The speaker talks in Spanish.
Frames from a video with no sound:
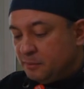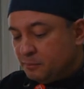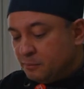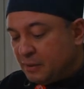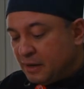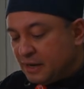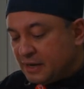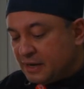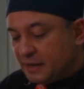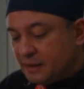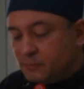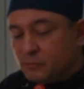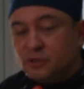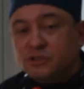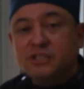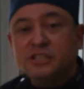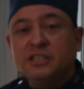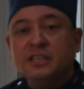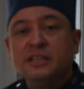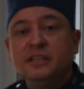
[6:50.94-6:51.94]

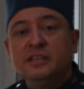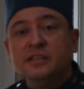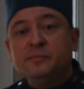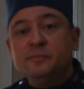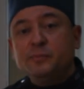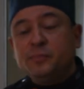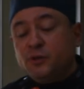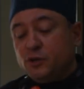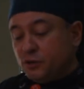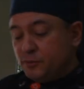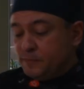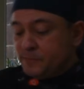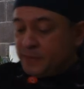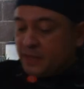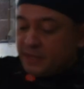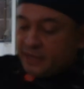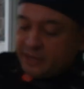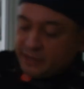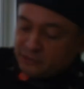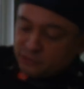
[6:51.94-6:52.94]
Bajamos y limpio
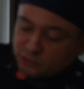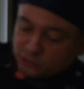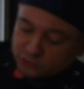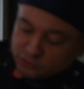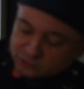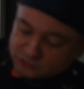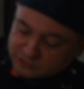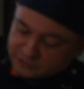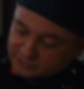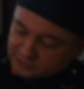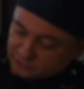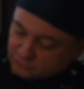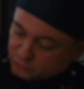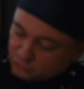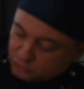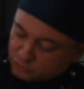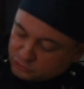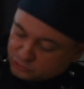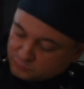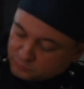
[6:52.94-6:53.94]
entonces
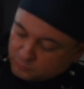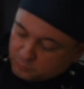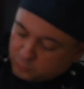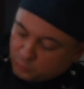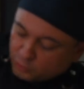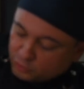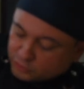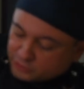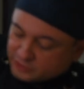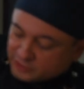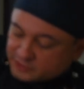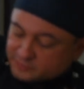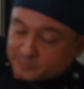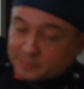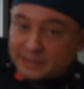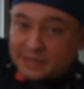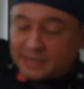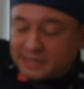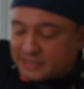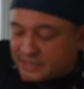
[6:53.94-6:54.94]
los bordes.
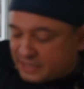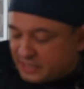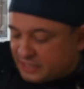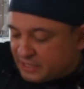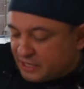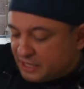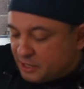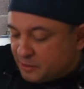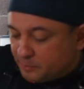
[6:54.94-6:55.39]
¿Para qué?